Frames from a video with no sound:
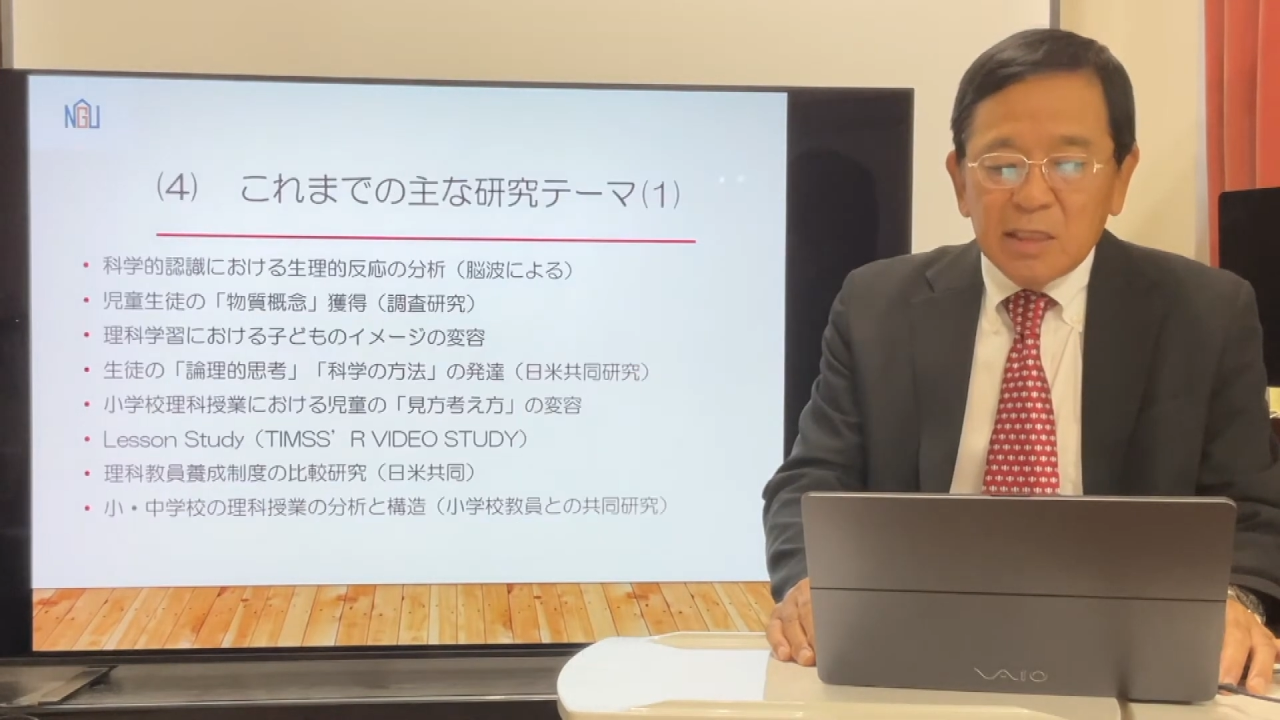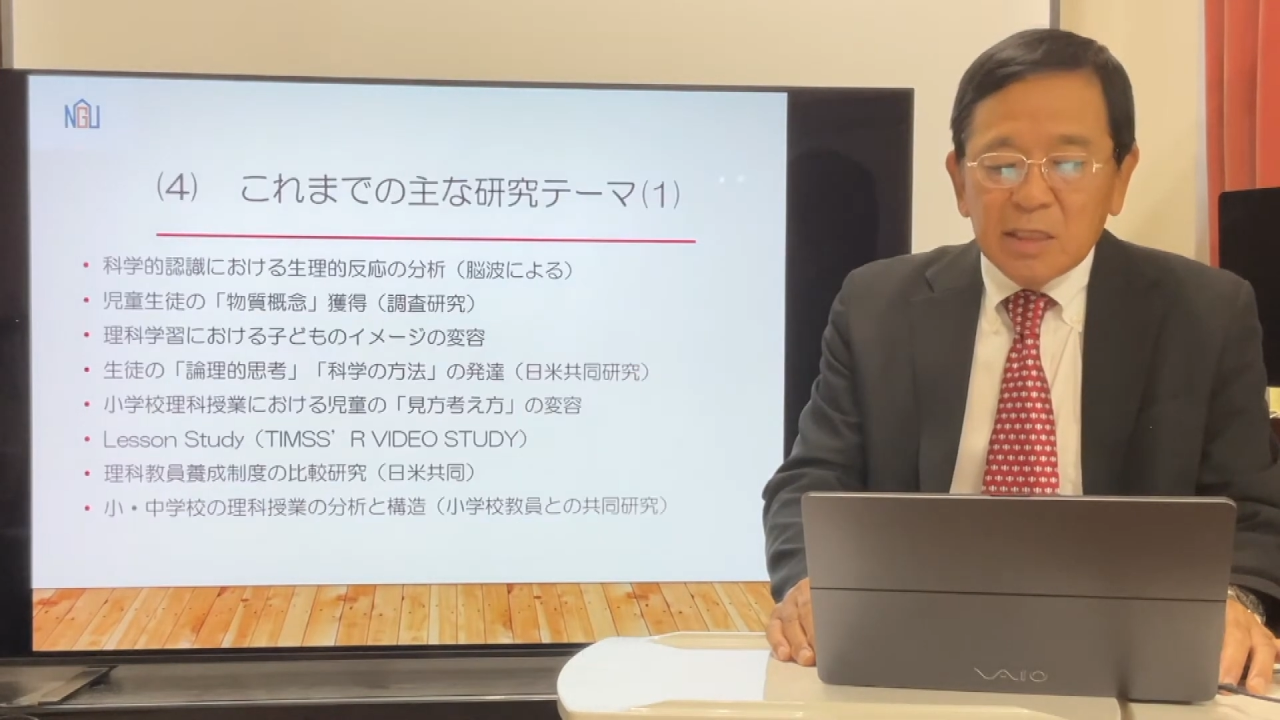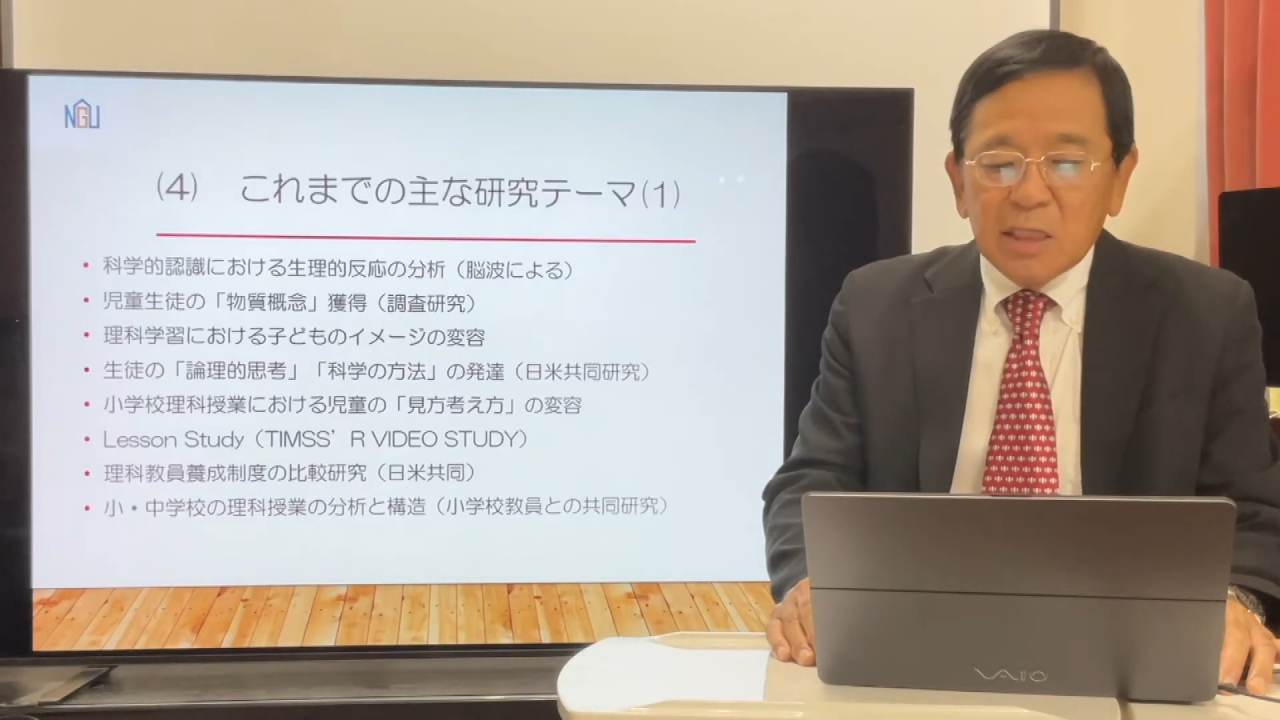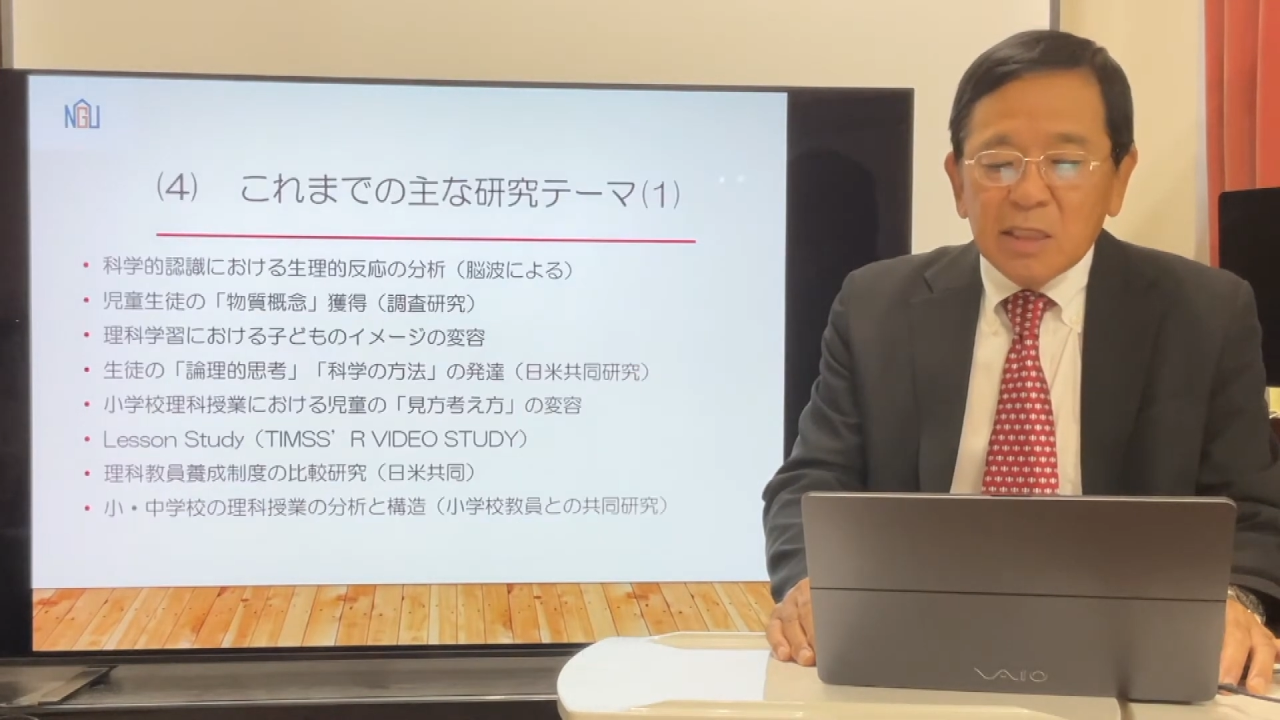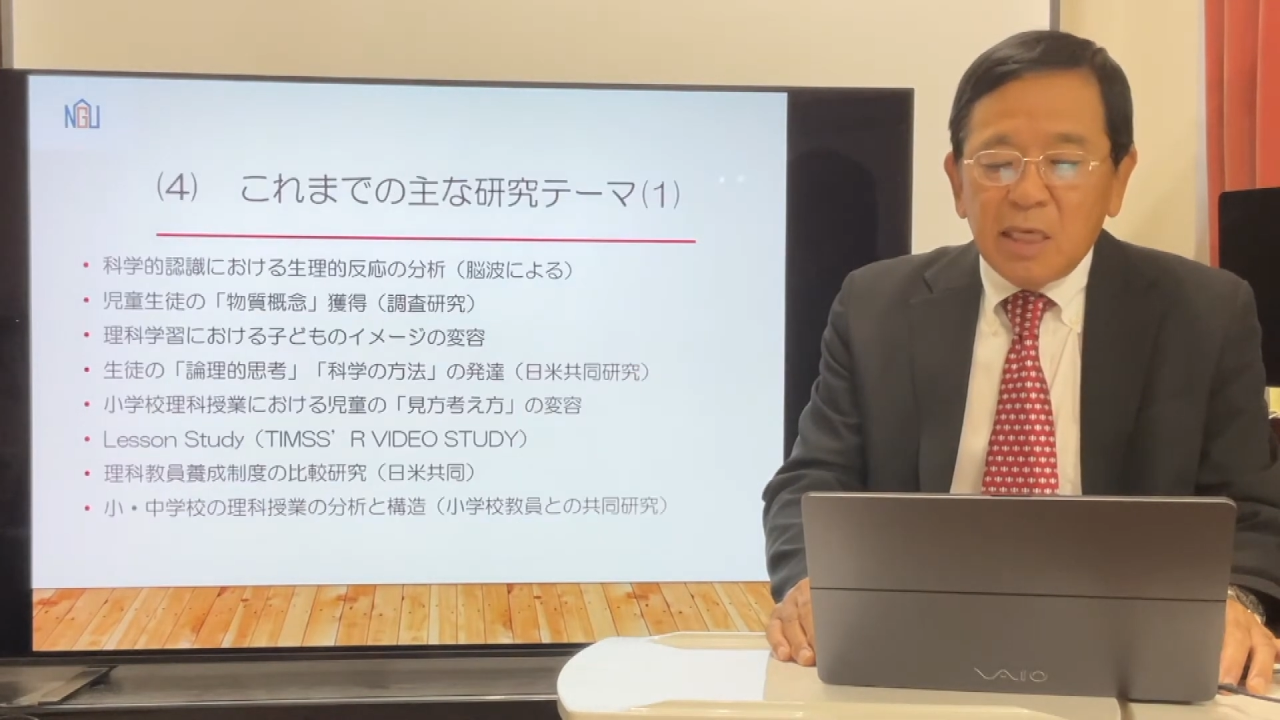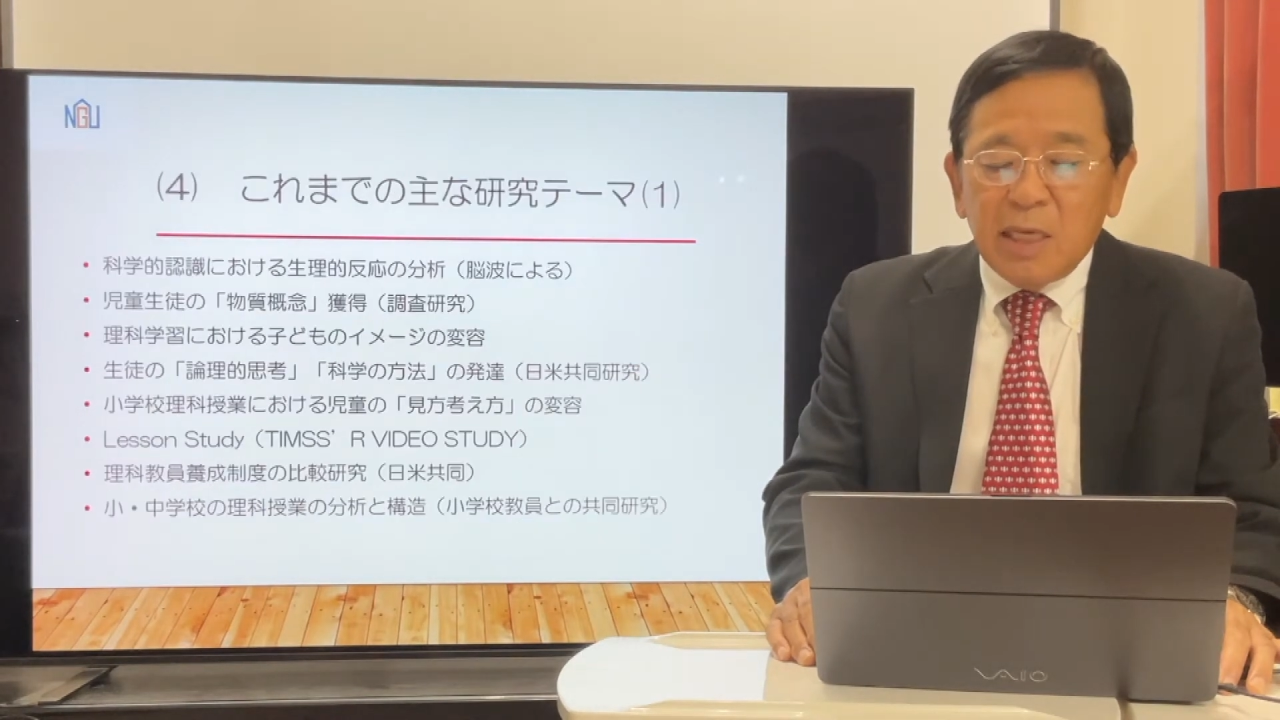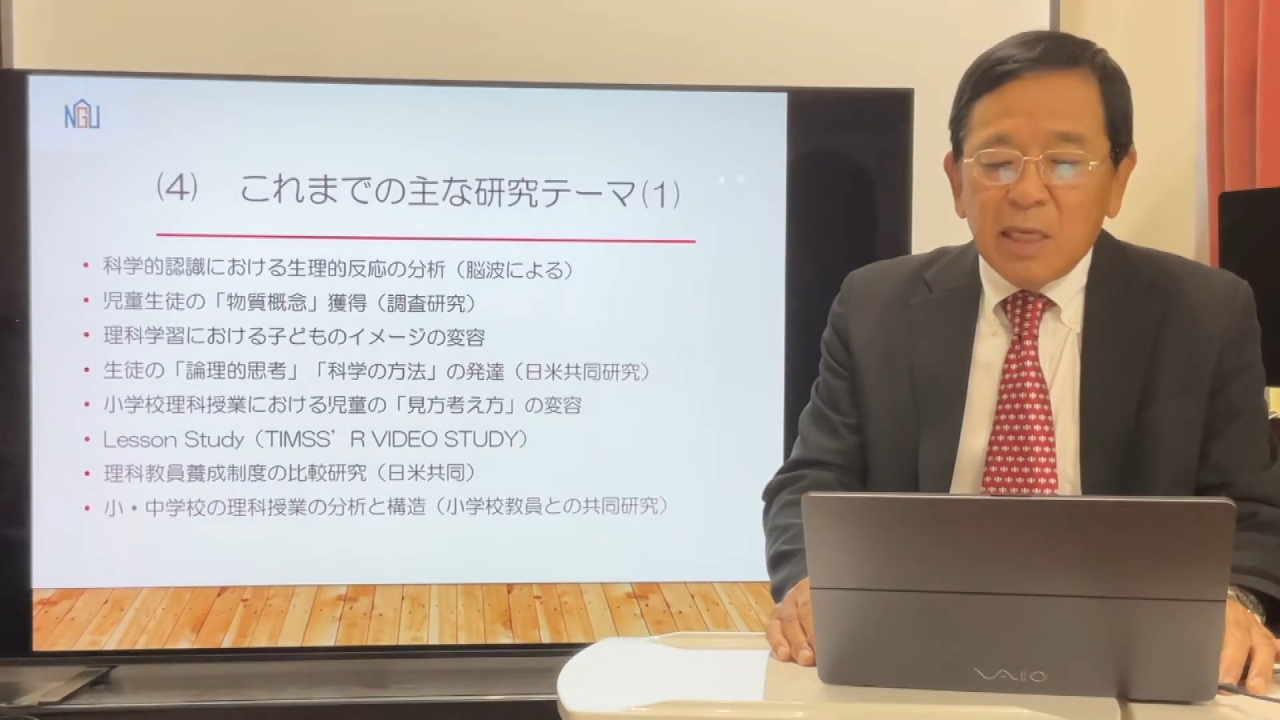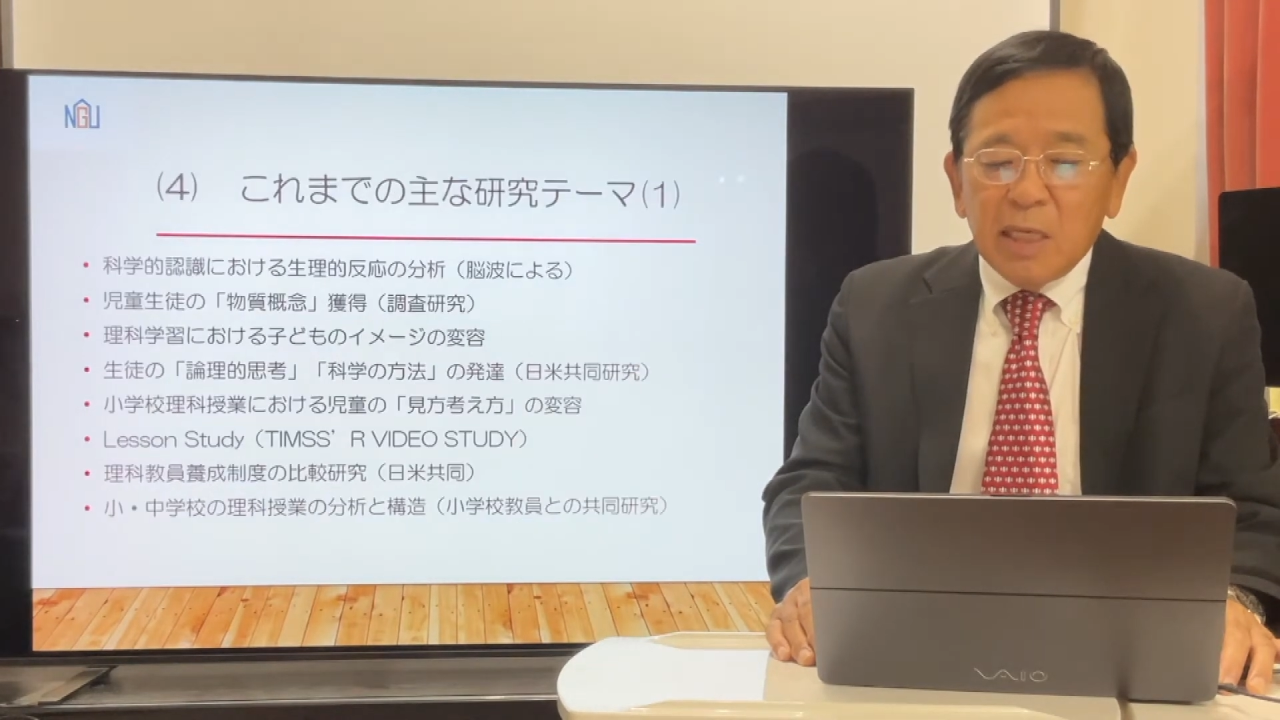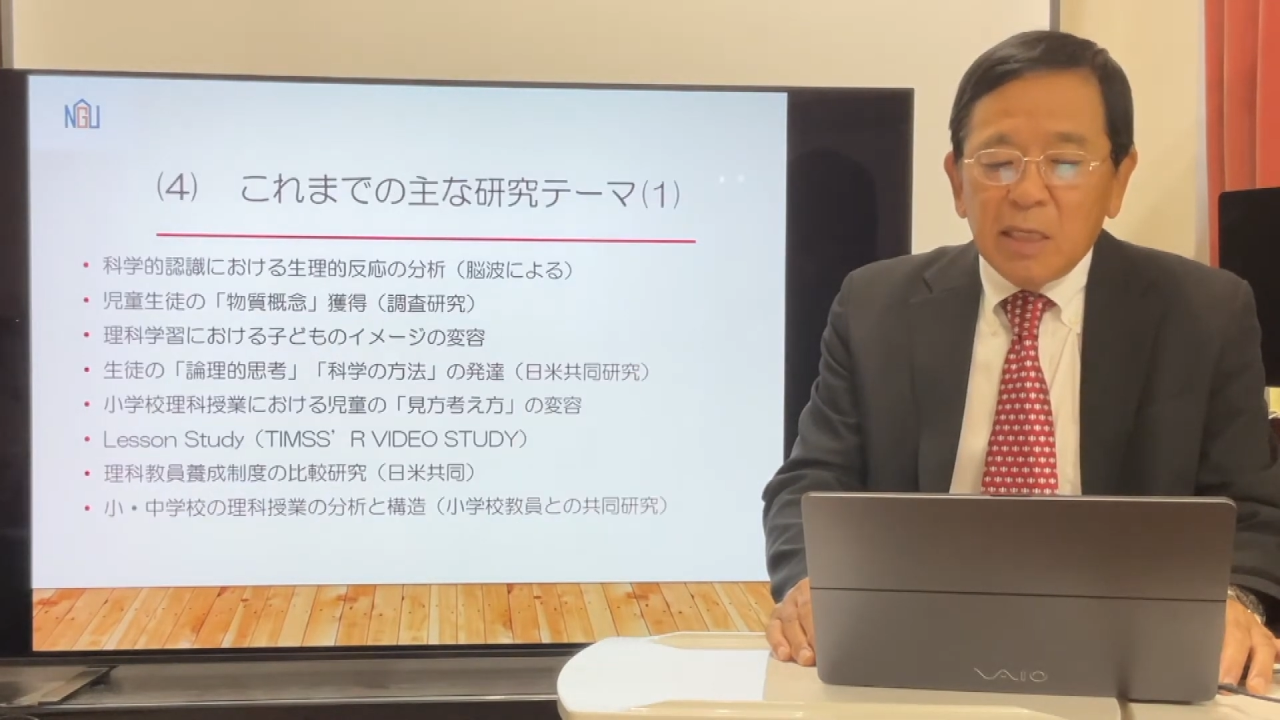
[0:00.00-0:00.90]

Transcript: さて、